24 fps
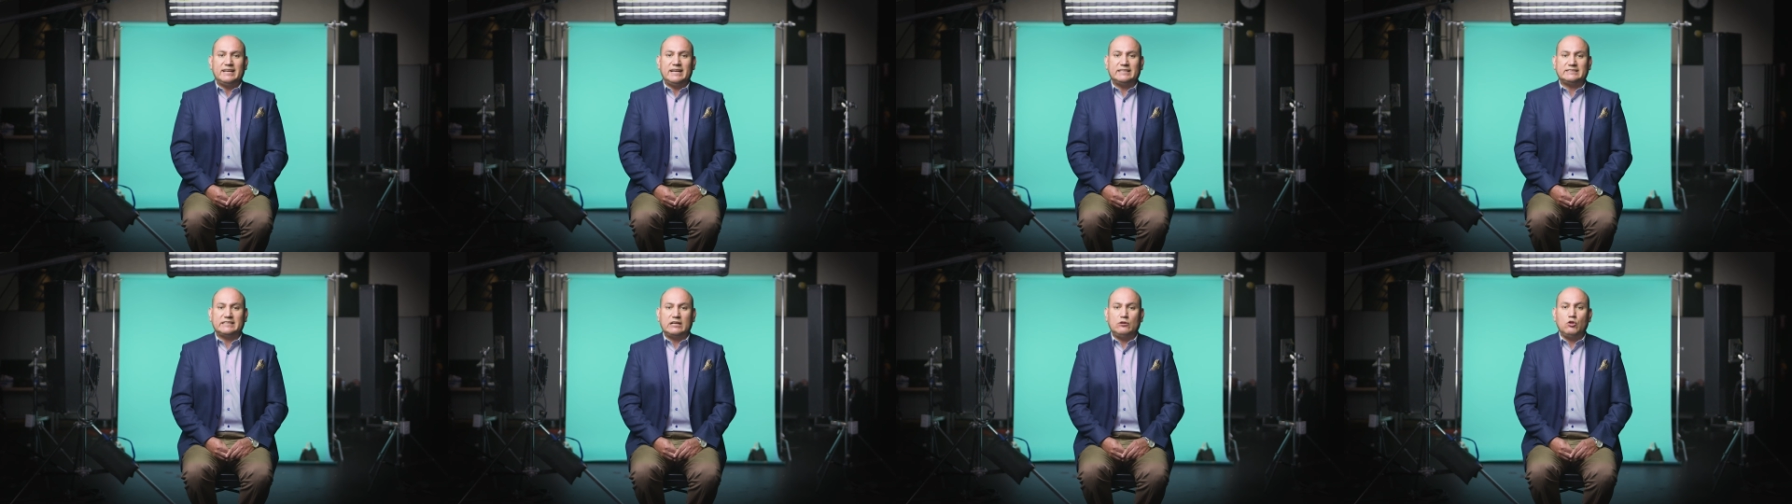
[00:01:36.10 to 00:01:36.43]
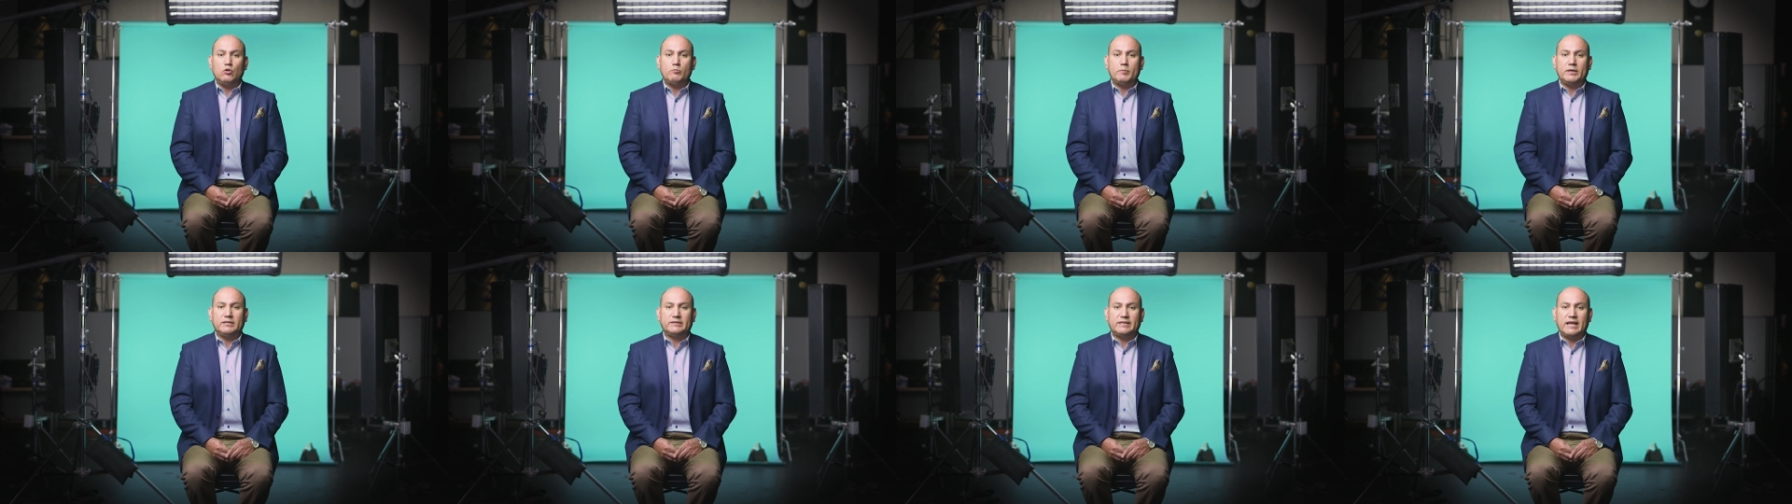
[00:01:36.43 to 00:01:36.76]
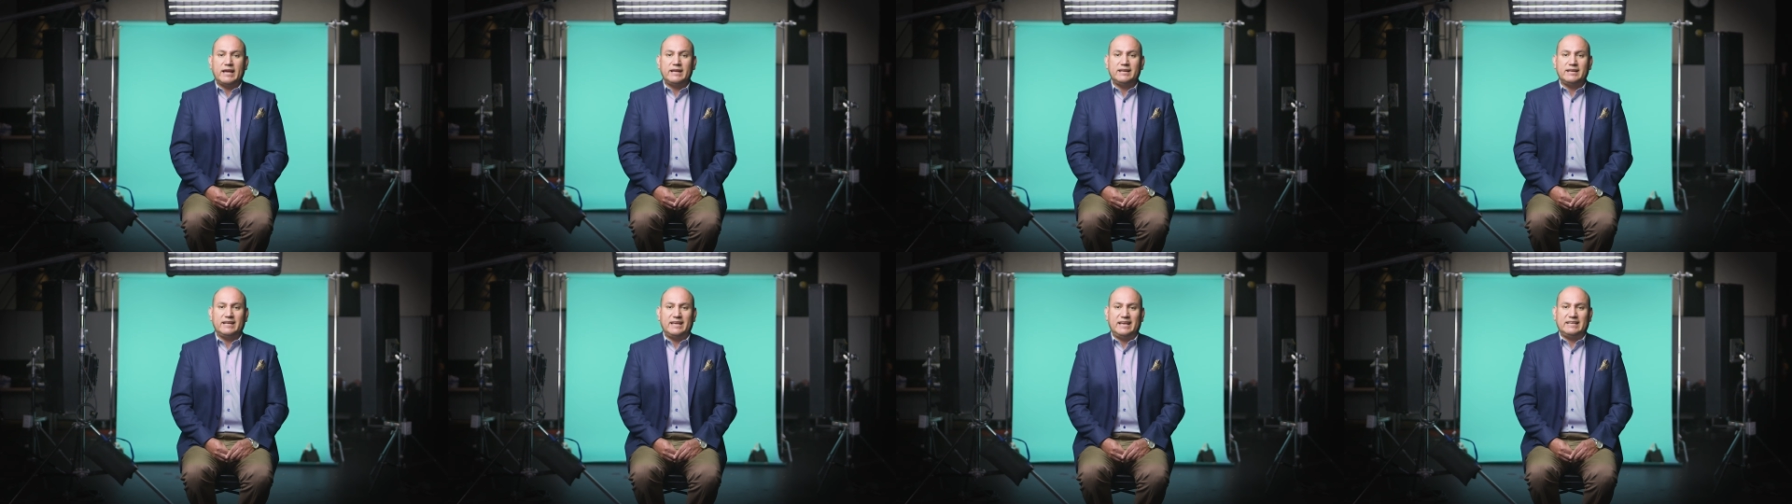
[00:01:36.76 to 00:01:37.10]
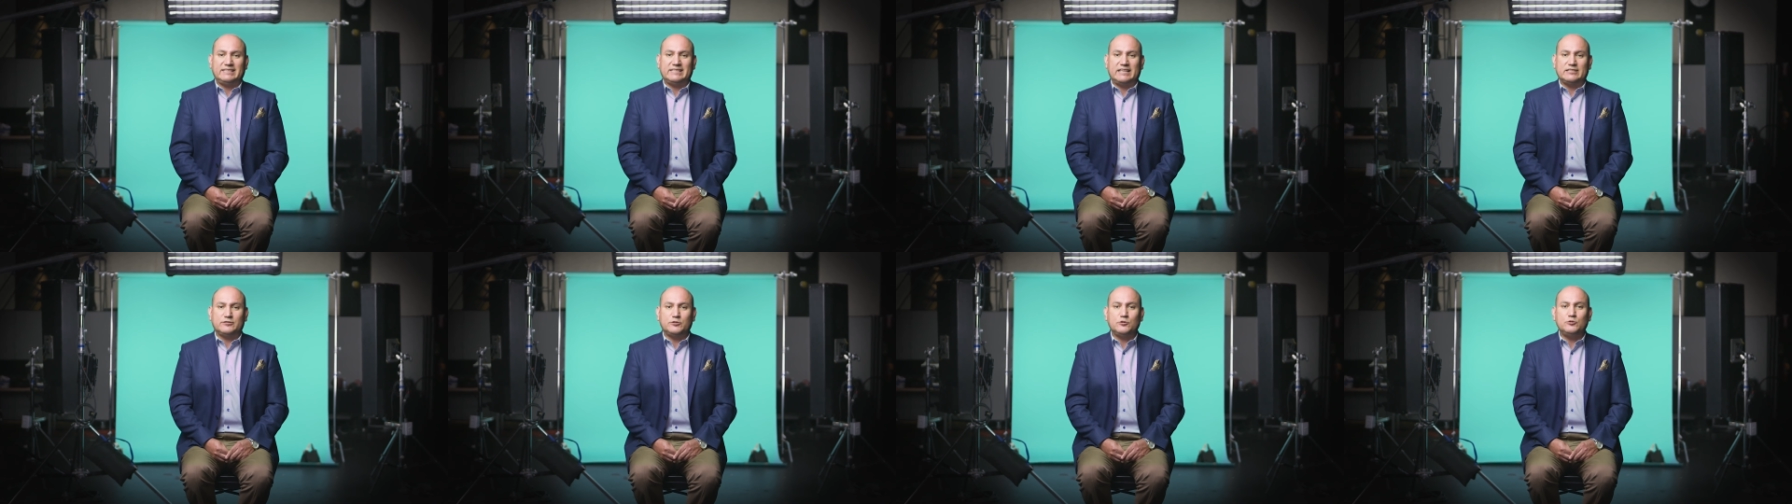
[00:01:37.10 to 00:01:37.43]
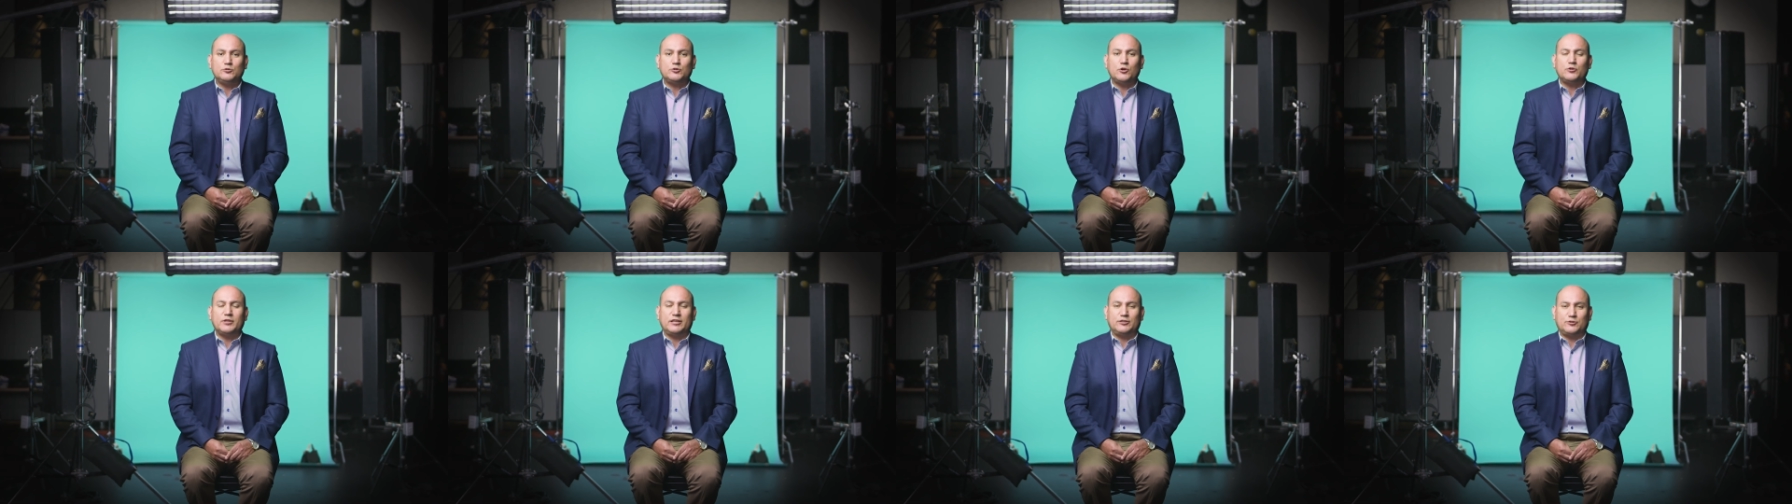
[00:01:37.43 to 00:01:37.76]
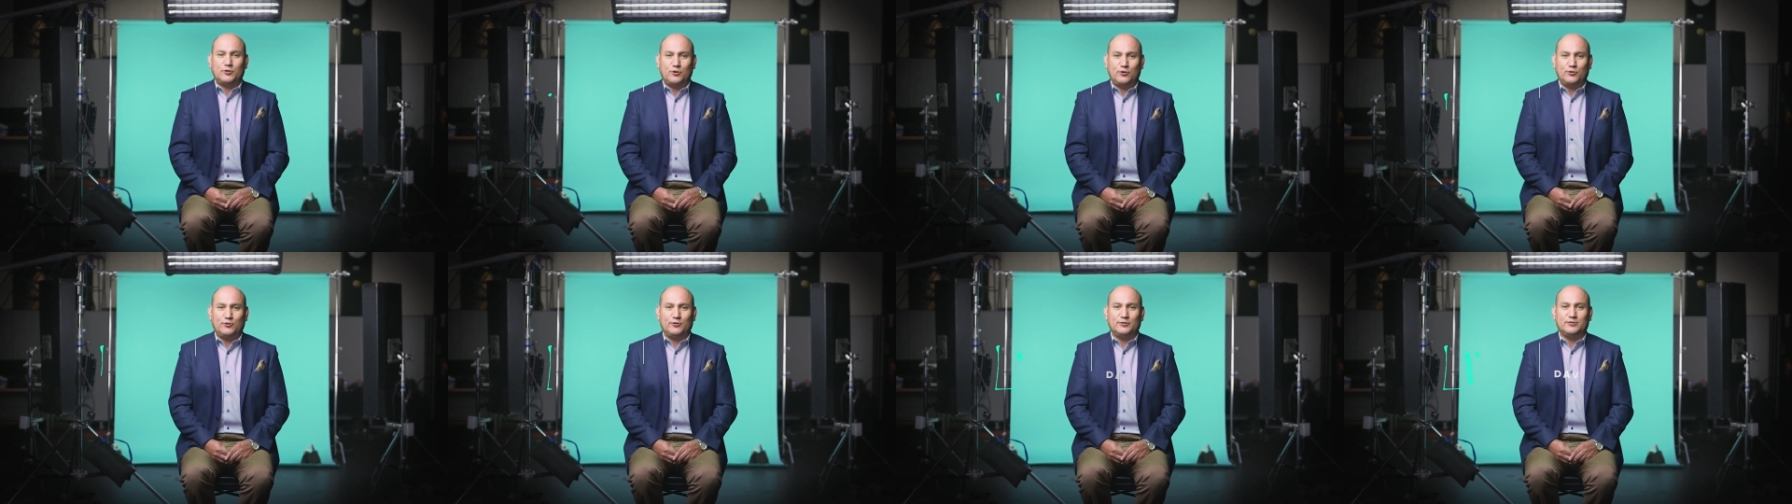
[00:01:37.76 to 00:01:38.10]
la salud mental es asunto de
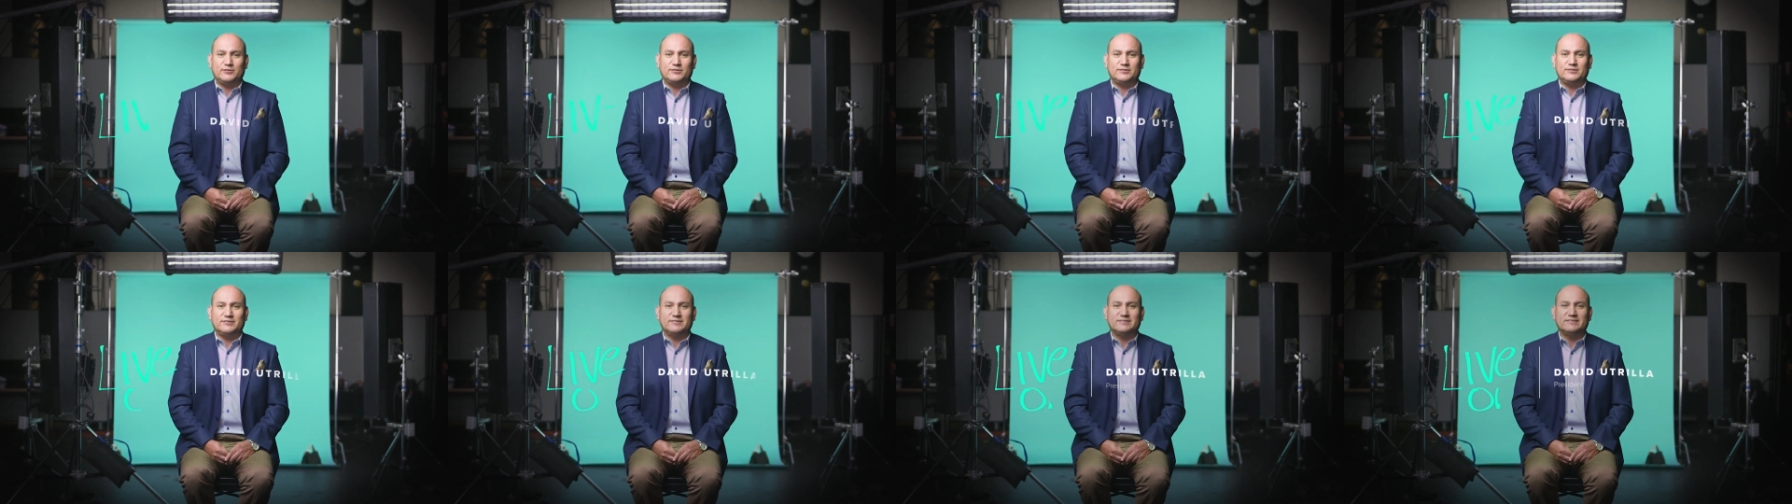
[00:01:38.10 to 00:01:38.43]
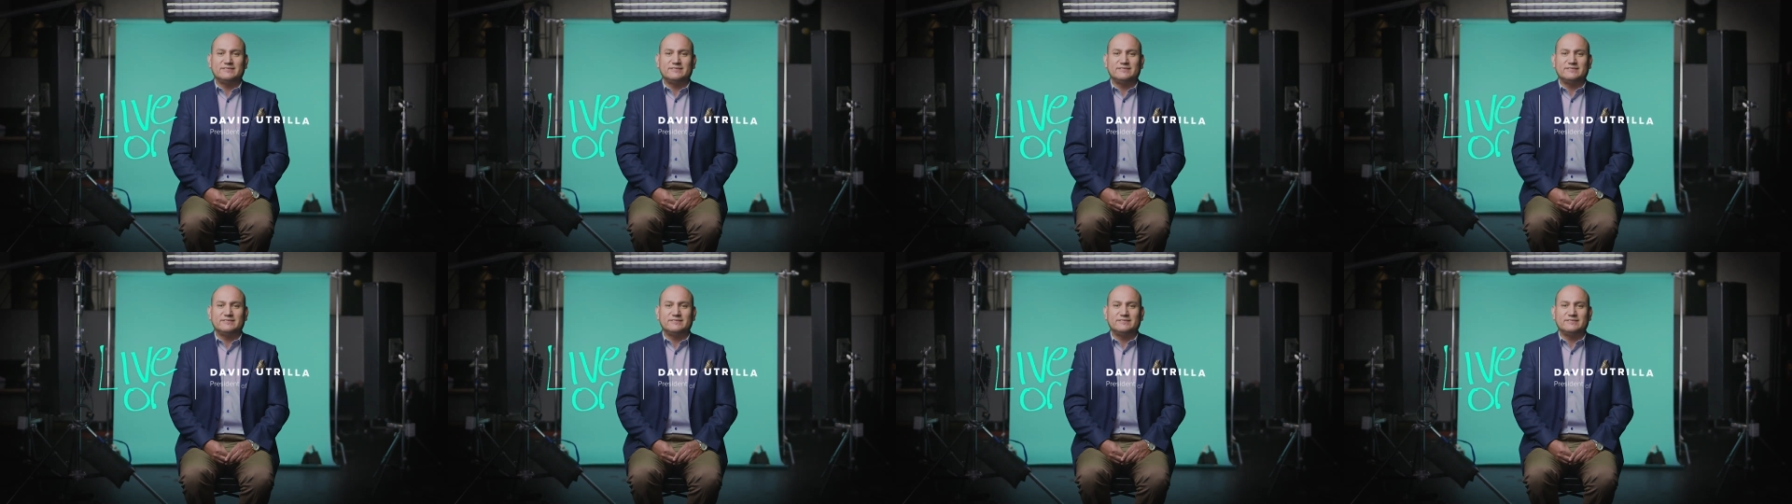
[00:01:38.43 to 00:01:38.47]
todos.